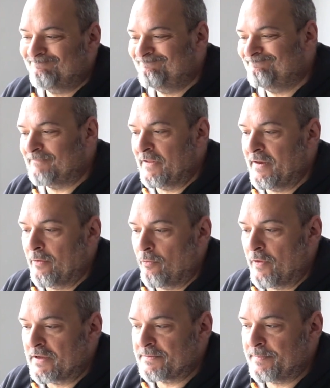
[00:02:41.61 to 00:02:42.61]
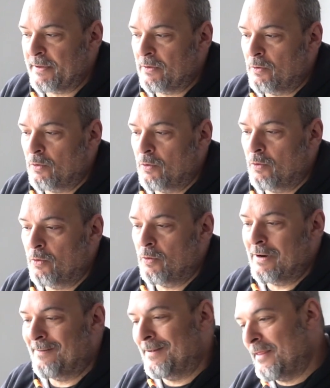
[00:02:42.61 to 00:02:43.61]
mm, tendría dudas,
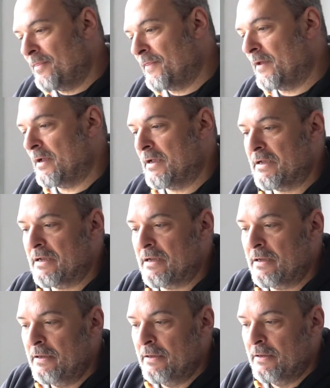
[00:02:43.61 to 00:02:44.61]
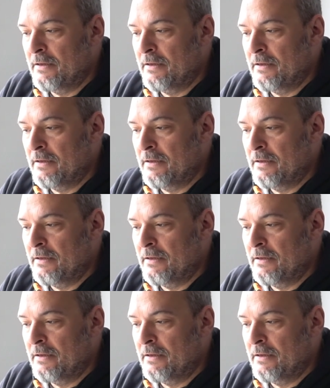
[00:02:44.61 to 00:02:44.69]
pero la balanza